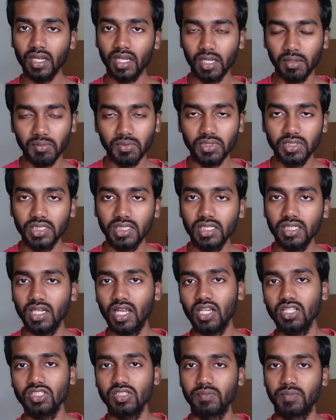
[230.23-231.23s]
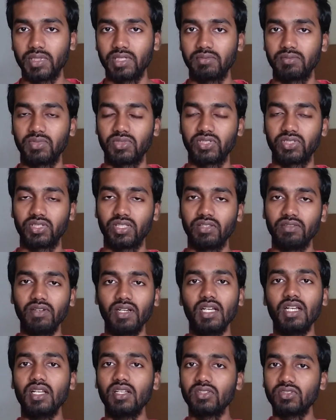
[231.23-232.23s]
நம்ம வந்துட்டு லான்ச் பண்ணுங்கிறோம்
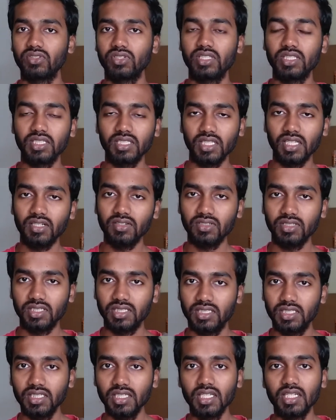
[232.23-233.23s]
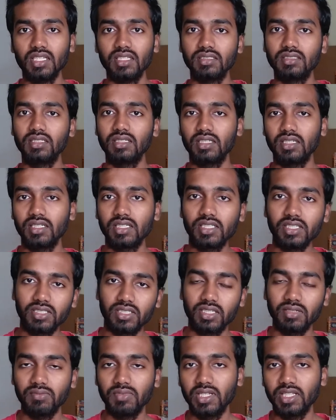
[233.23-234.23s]
ஓகேவா ஸோ இதுதான் வந்துட்டு சின்ன
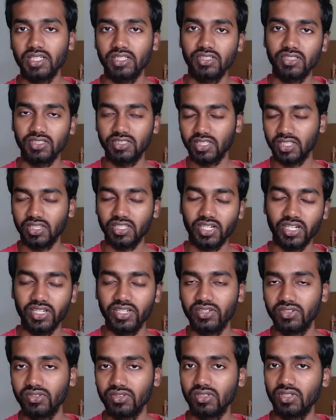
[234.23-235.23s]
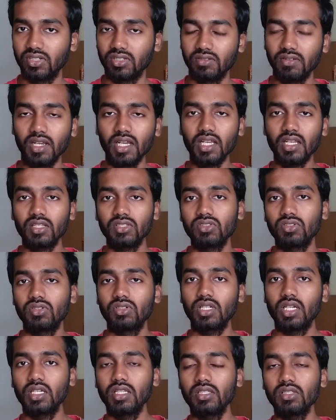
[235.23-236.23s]
ஹிஸ்ட்ரி மாதிரி இருந்தது சந்திராயன் டூக்கு ஓகேவா ஸோ
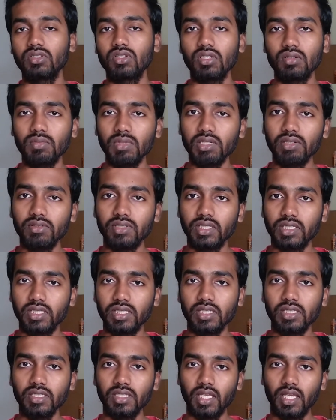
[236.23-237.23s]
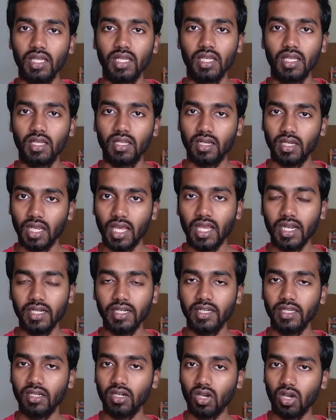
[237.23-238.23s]
நான் இந்த சொன்னமே வந்துட்டு இந்த
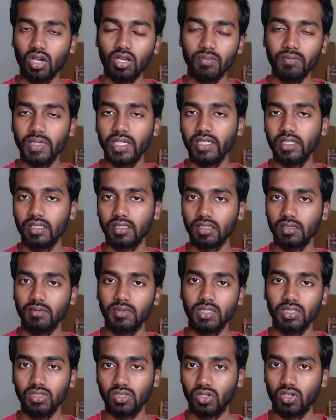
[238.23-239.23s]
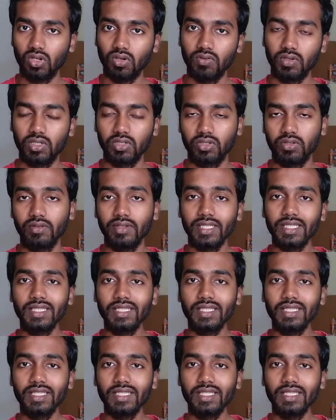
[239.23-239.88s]
லேண்டர் ஆர்பிட் அதுக்கப்புறம் இந்த ரோவர் ஓகேவா